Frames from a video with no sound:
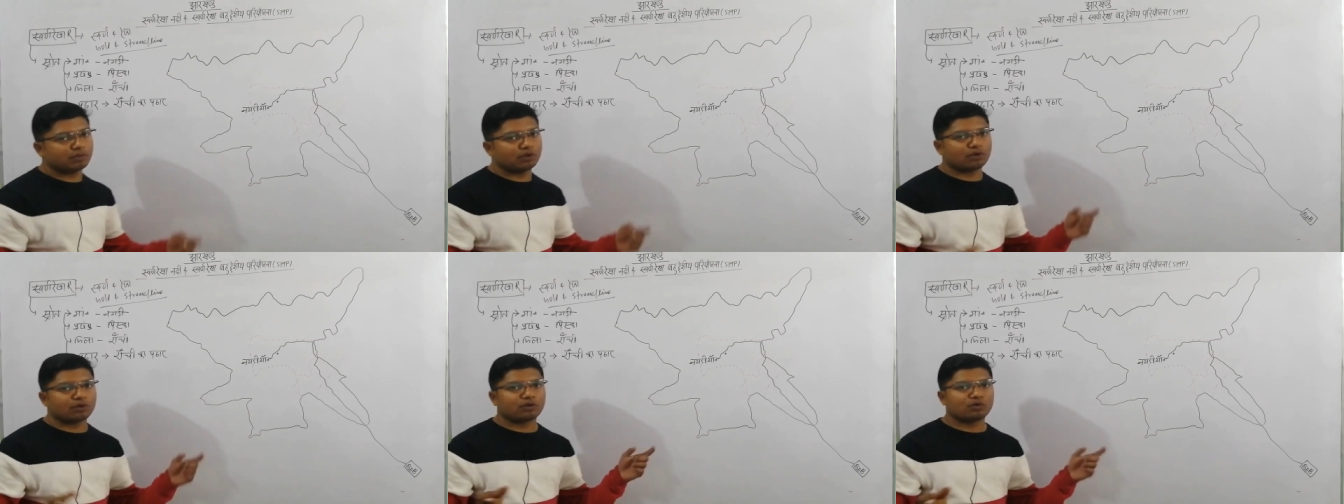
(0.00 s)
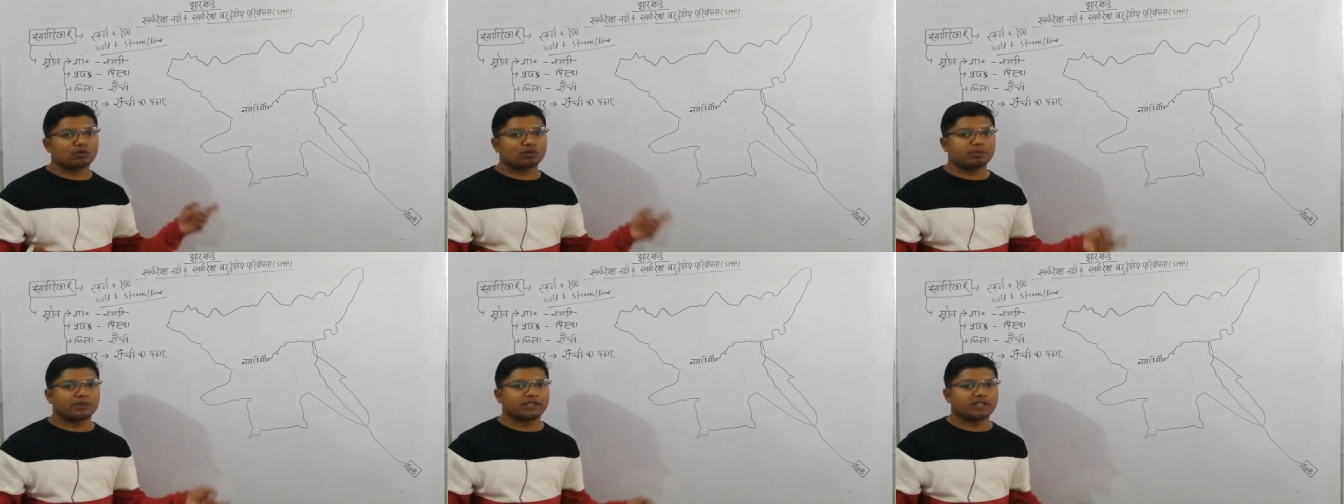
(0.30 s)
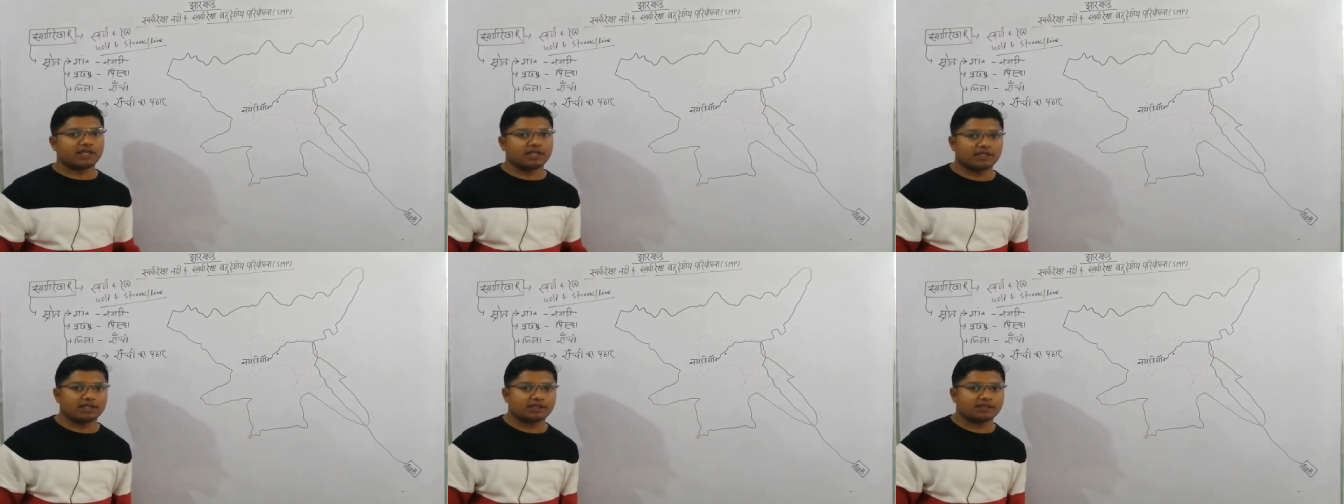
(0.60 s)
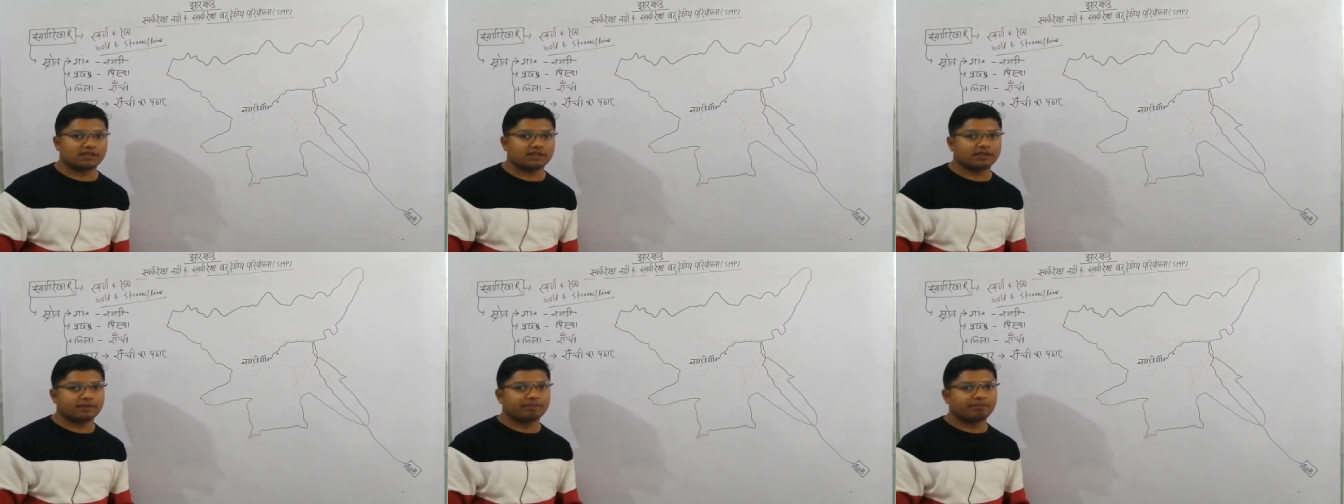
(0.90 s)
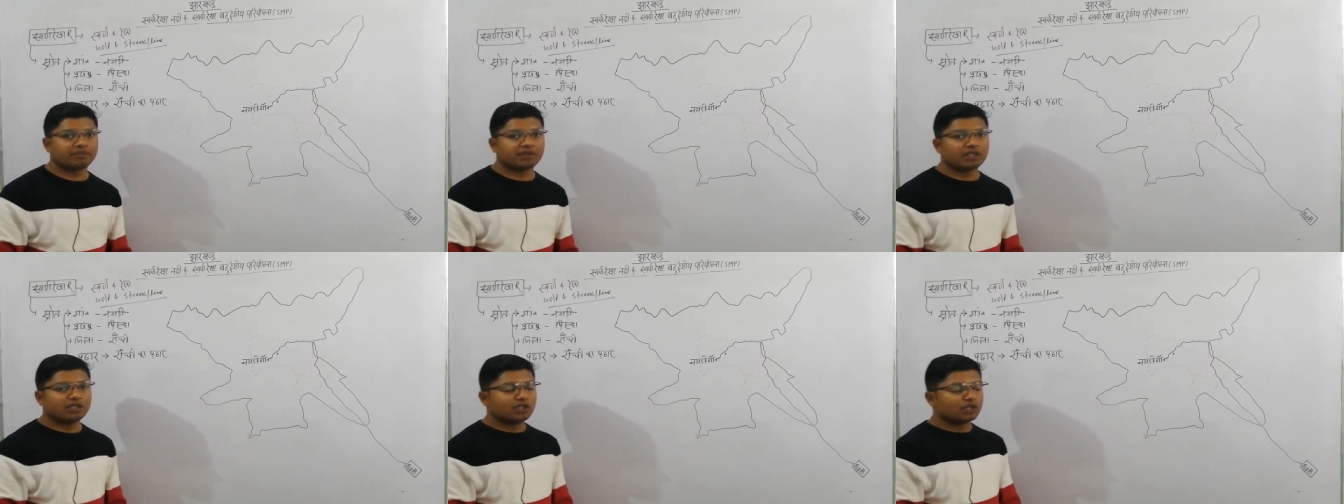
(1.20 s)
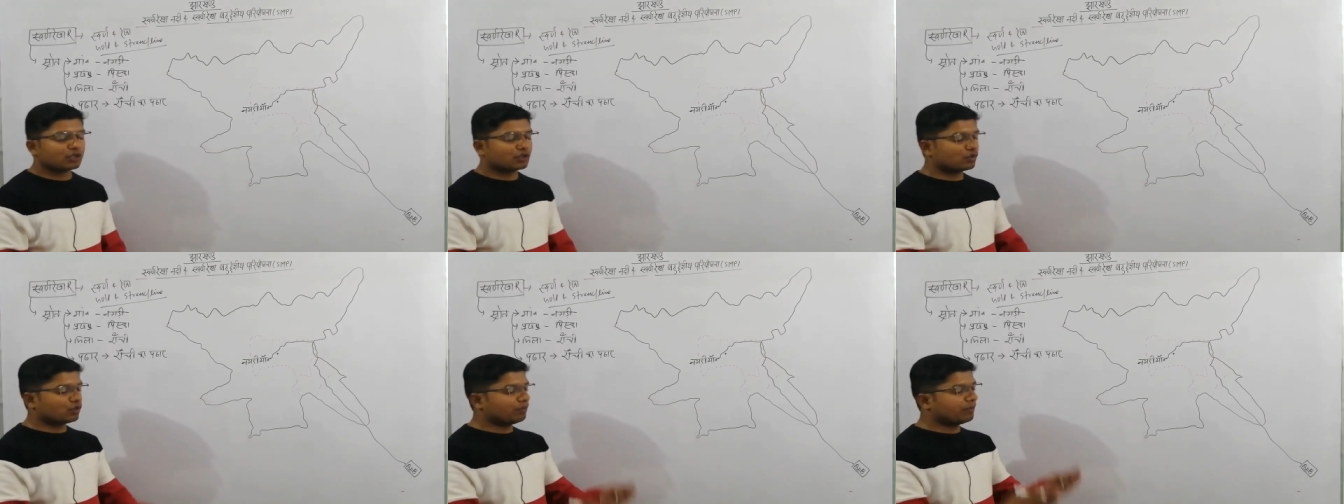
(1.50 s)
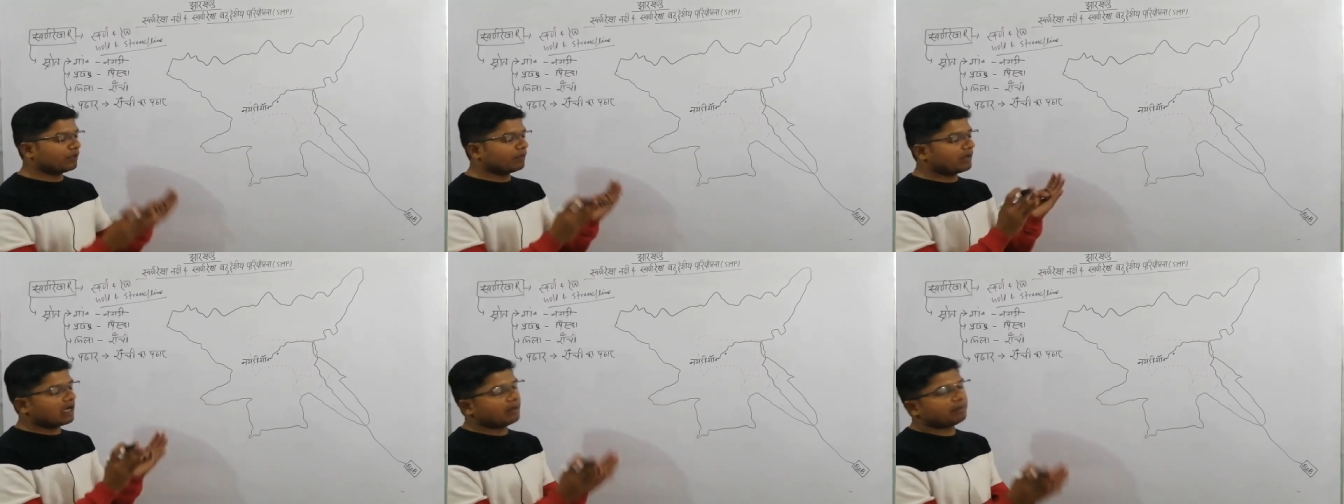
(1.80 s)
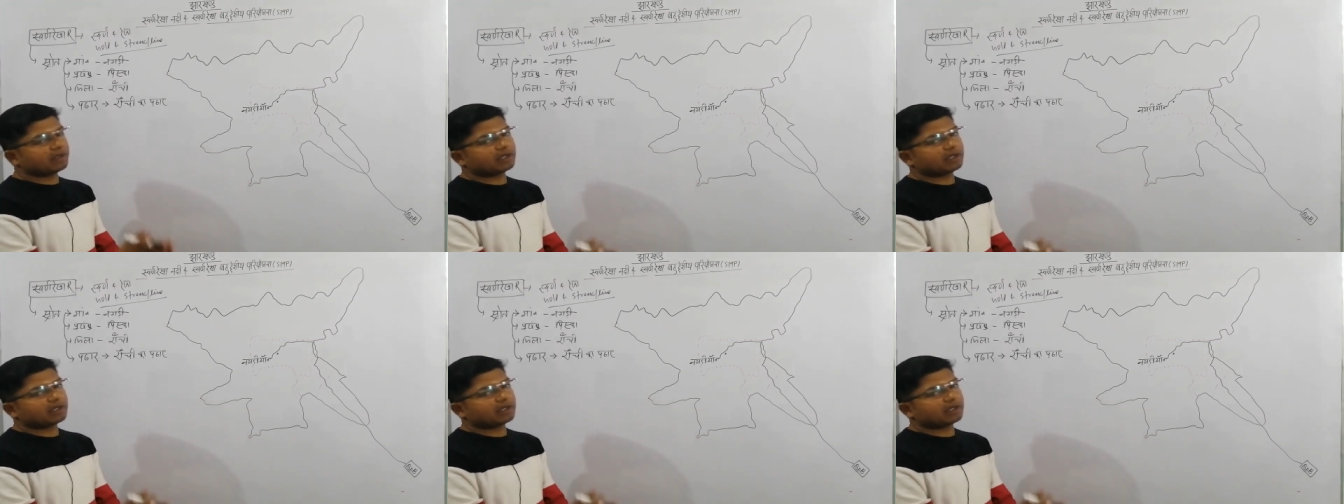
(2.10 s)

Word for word: आप लोगों को बता रहे थे तो मैं वहाँ